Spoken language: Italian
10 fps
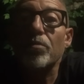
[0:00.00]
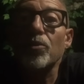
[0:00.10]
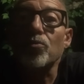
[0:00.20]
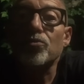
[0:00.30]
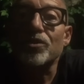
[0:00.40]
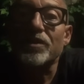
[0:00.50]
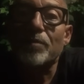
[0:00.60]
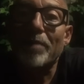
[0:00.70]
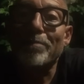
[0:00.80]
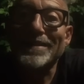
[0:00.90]
minuti ci
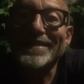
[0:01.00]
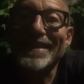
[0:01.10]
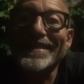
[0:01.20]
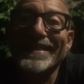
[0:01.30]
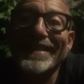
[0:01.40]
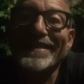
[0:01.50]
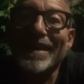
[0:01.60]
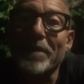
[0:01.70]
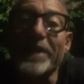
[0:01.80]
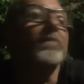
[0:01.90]
siamo abbassati
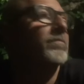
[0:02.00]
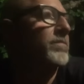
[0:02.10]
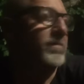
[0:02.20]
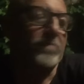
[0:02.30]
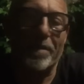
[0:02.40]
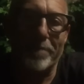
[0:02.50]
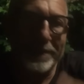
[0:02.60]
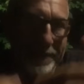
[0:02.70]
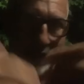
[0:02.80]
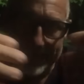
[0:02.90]
nettamente, il Real
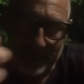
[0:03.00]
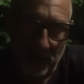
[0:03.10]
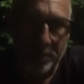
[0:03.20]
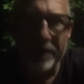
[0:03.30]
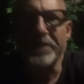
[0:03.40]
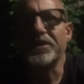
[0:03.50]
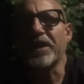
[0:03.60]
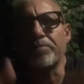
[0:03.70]
Madrid ha iniziato a palleggiare, ha